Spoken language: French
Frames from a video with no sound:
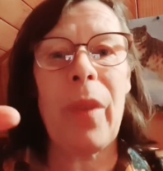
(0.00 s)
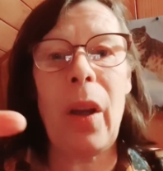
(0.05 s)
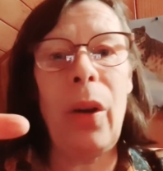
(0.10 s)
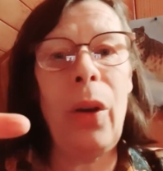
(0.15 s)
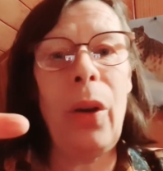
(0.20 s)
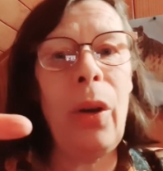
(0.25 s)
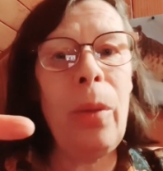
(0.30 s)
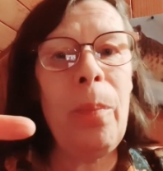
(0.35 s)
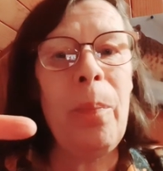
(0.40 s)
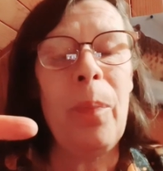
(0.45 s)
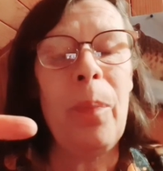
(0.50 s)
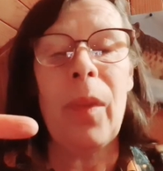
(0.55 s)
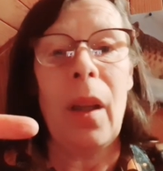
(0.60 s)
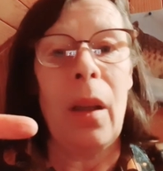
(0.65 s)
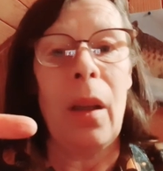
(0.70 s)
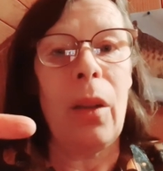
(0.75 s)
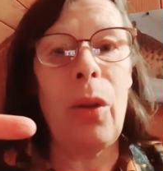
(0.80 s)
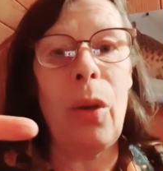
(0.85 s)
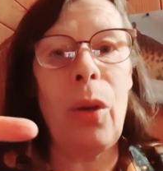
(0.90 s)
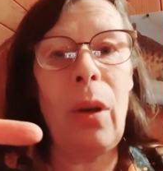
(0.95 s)
Euh,
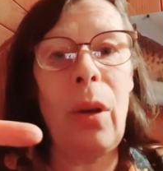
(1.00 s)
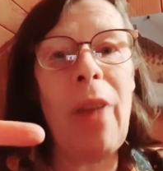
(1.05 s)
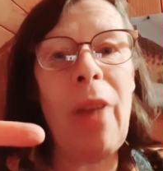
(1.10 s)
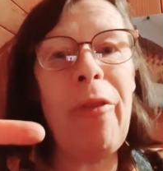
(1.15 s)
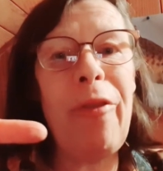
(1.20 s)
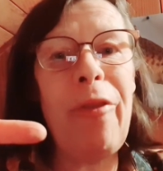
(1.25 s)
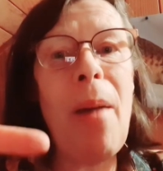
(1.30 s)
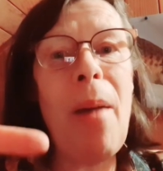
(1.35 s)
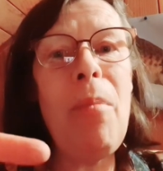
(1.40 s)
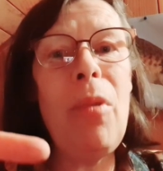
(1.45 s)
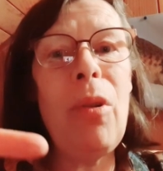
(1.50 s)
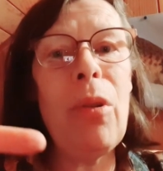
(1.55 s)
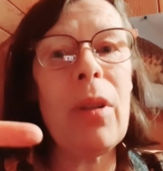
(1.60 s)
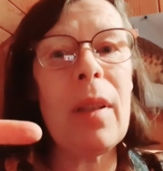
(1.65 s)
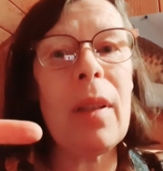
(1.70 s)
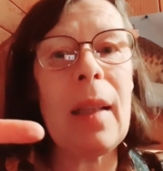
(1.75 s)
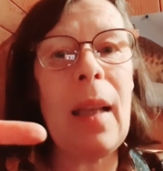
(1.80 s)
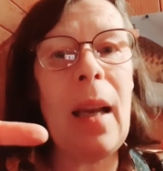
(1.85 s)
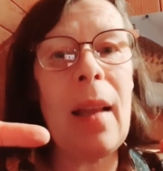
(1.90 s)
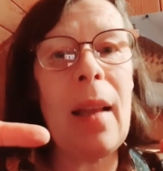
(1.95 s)
que la femme,
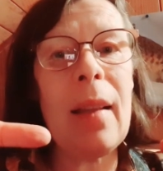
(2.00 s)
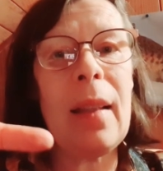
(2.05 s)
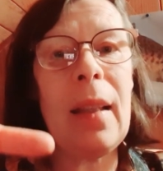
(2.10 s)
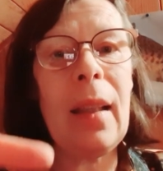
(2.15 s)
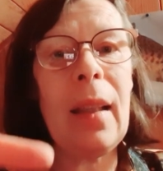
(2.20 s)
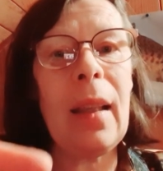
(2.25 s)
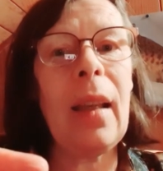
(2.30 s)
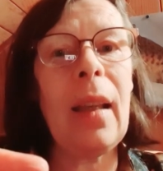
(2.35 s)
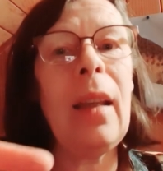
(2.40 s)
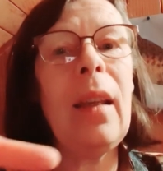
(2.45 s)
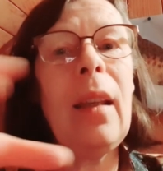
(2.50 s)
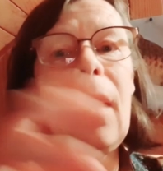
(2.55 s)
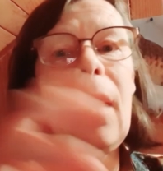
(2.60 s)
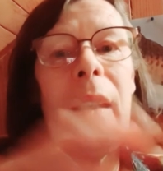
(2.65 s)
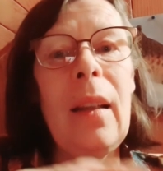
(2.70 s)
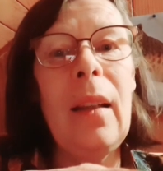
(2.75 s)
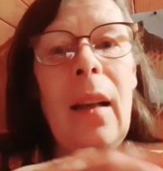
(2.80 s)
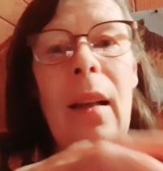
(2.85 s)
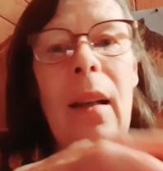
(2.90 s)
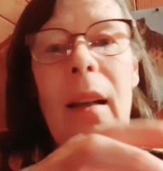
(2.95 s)
lorsqu'elle a ses
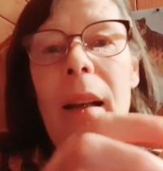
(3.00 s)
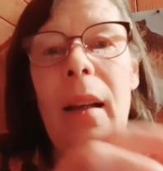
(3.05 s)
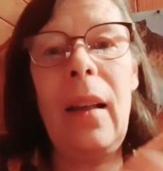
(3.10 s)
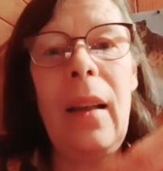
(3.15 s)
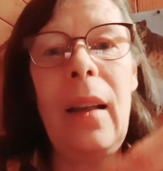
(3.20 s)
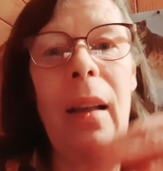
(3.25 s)
règles, elle,